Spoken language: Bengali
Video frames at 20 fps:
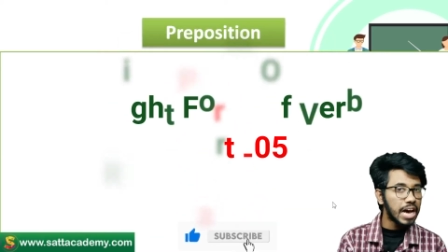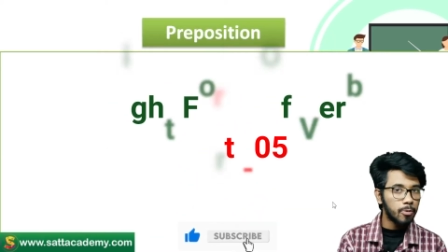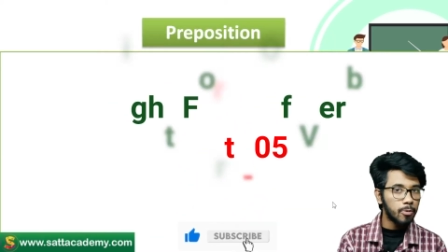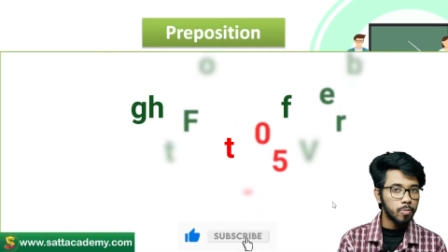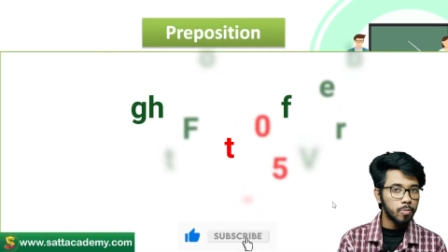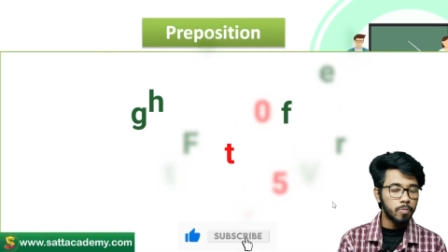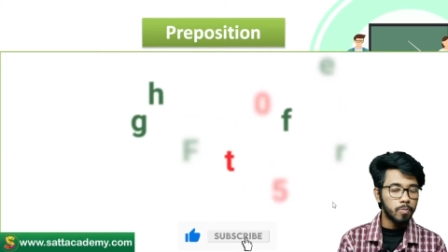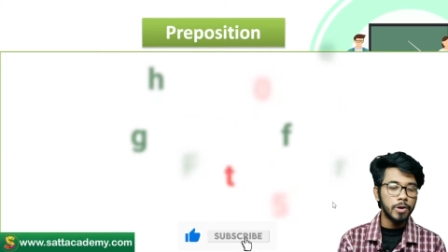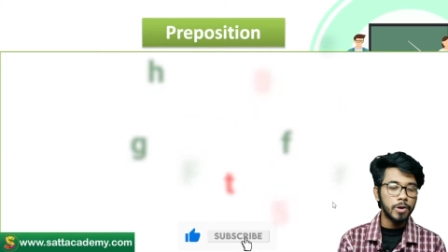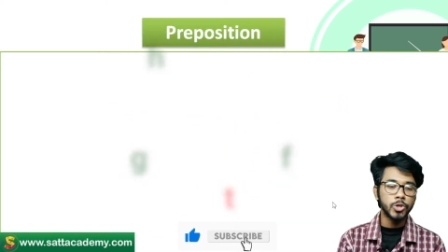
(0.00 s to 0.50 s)

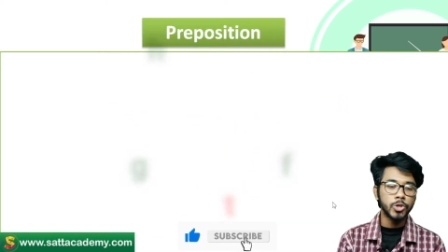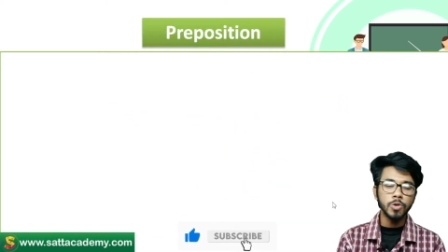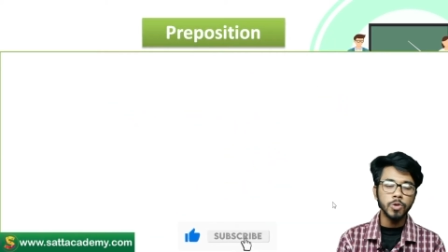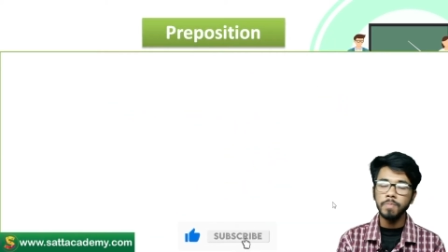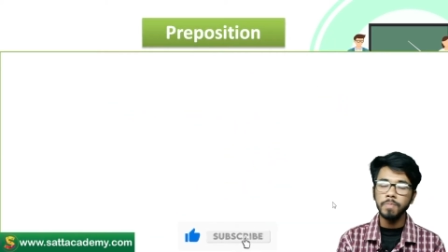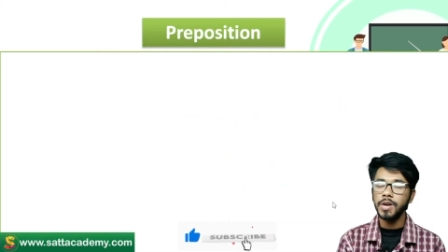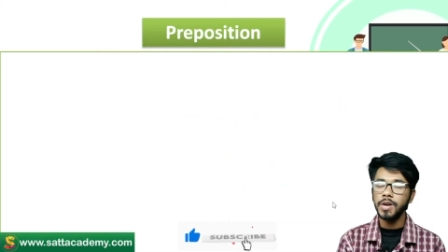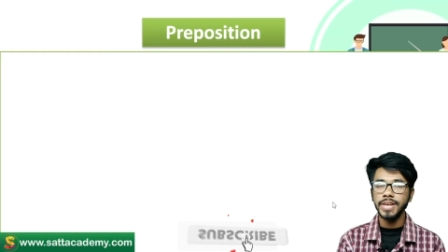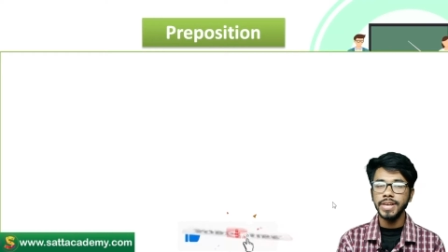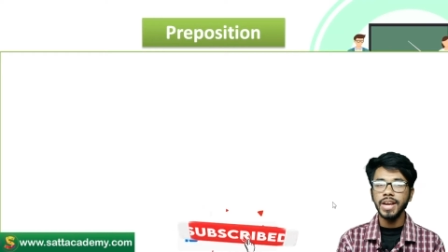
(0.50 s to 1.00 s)
এবং পঞ্চম
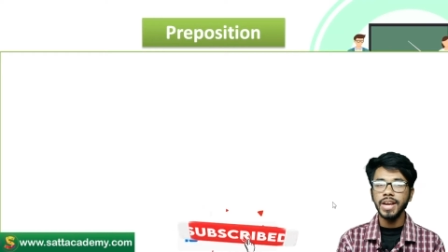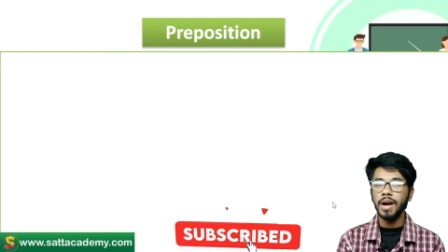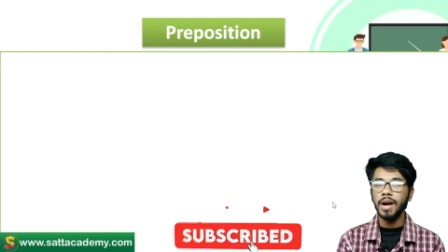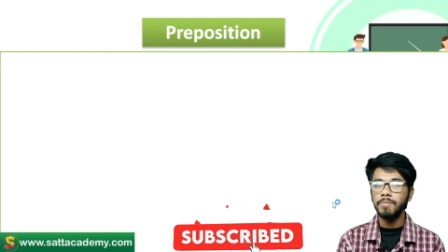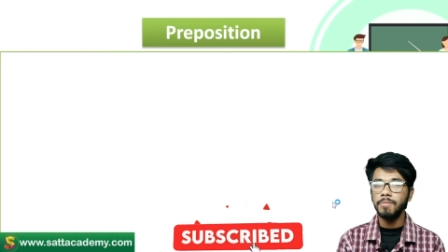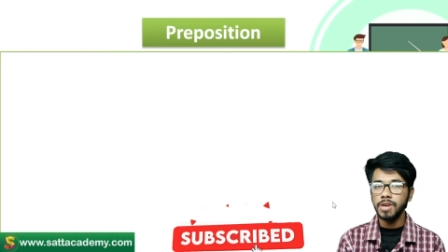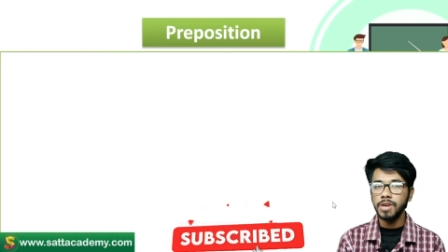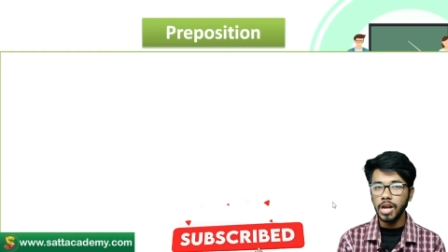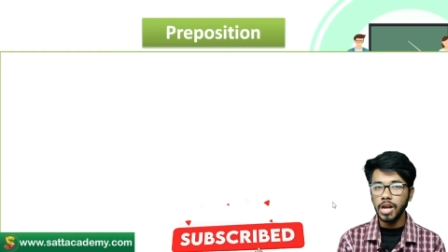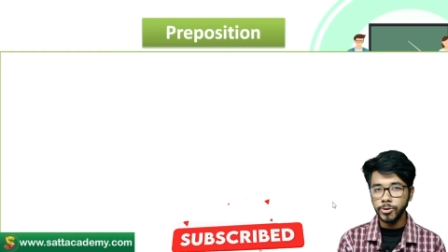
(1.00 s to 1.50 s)
পার্টে
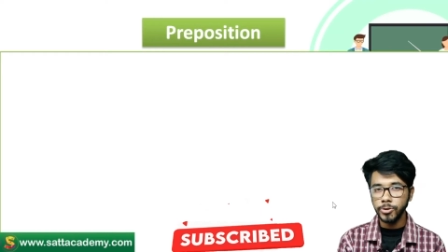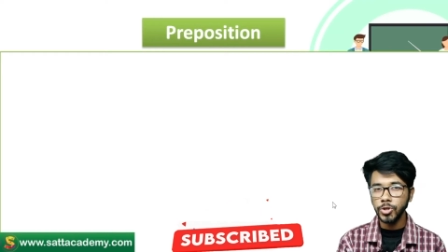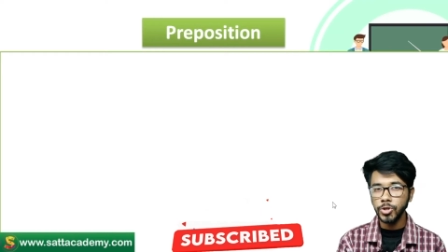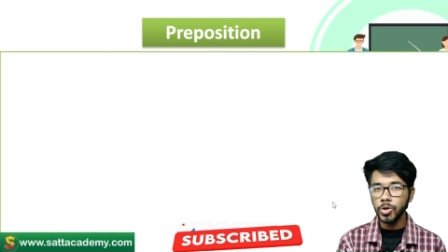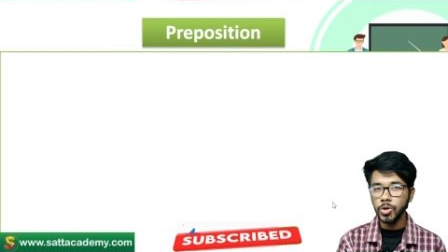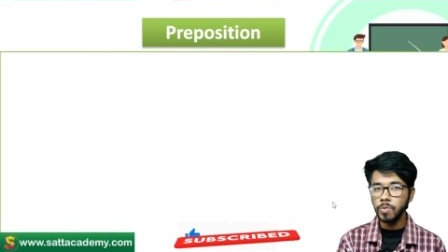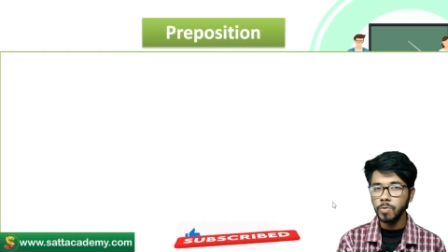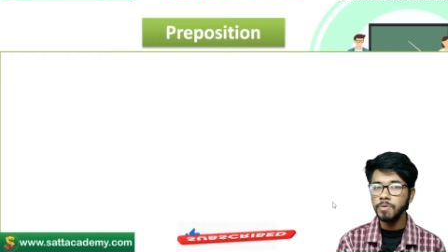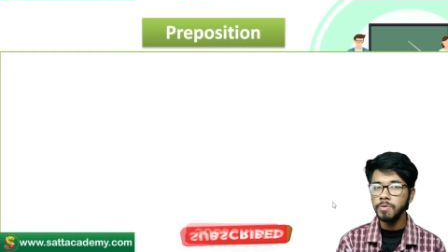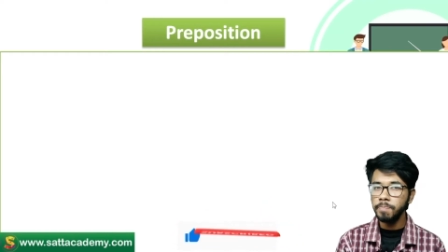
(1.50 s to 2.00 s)
আমরা
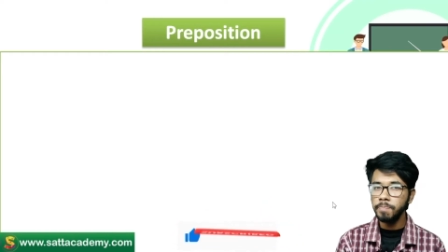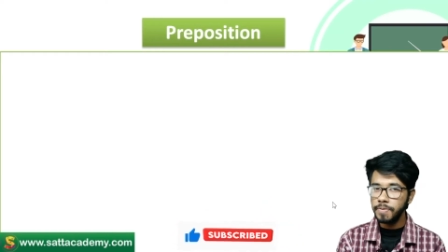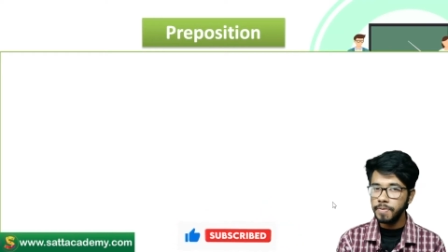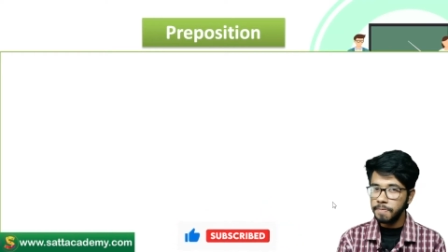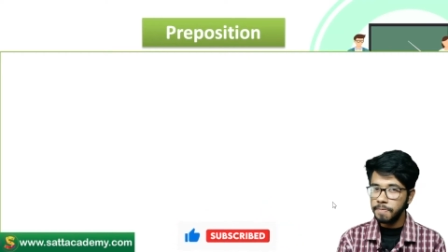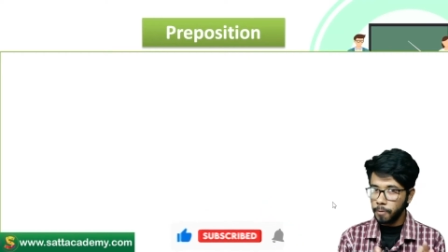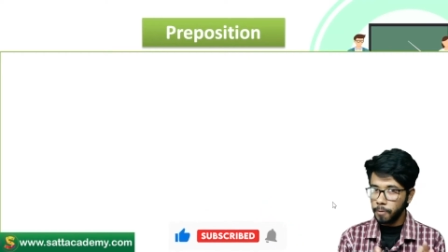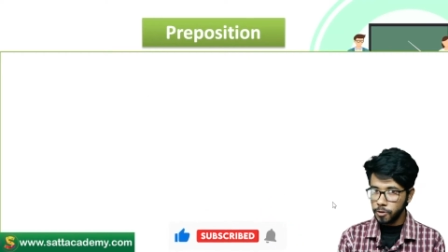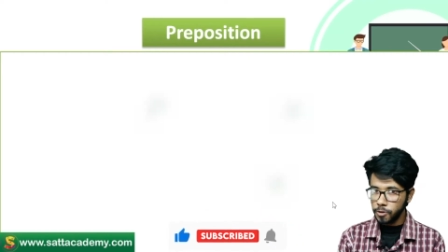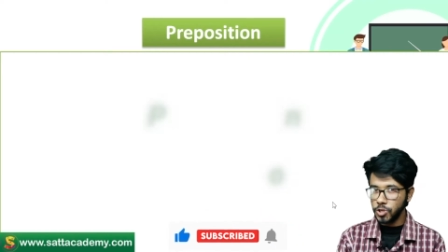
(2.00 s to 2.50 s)
আলোচনা করব
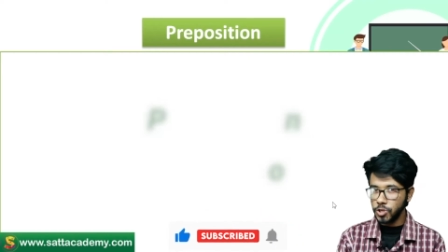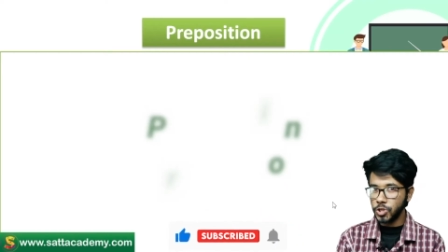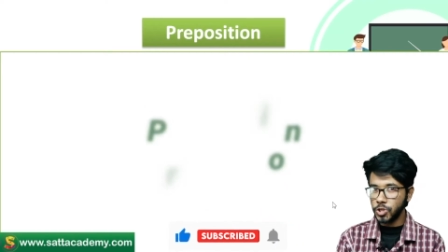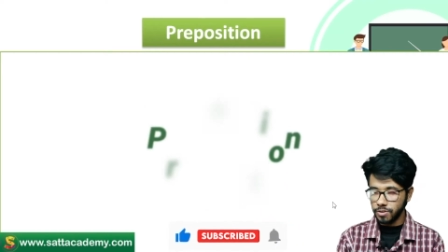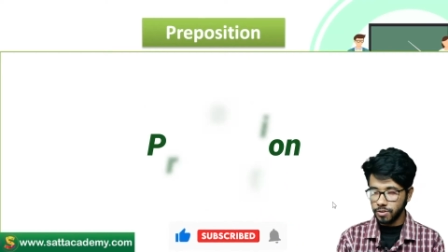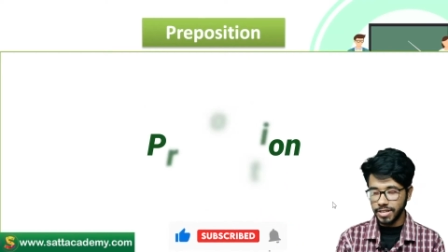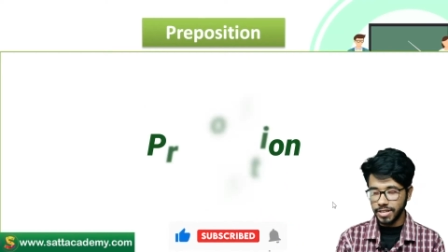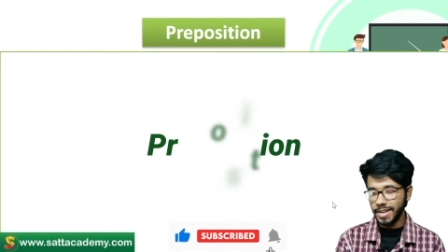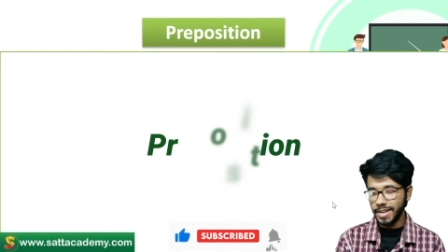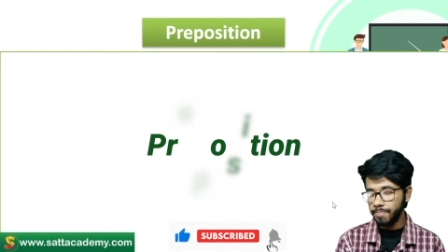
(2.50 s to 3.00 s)

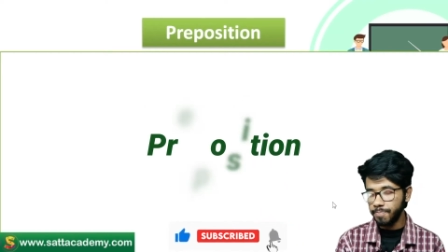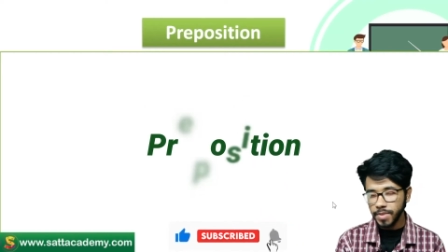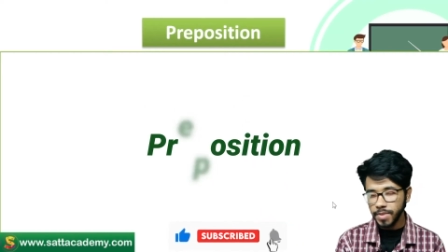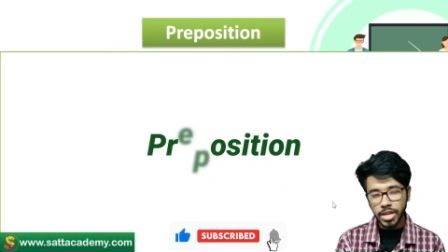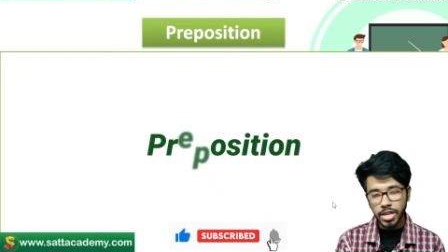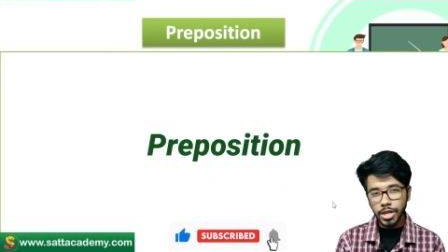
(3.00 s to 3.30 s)
প্রিপোজিশন নিয়ে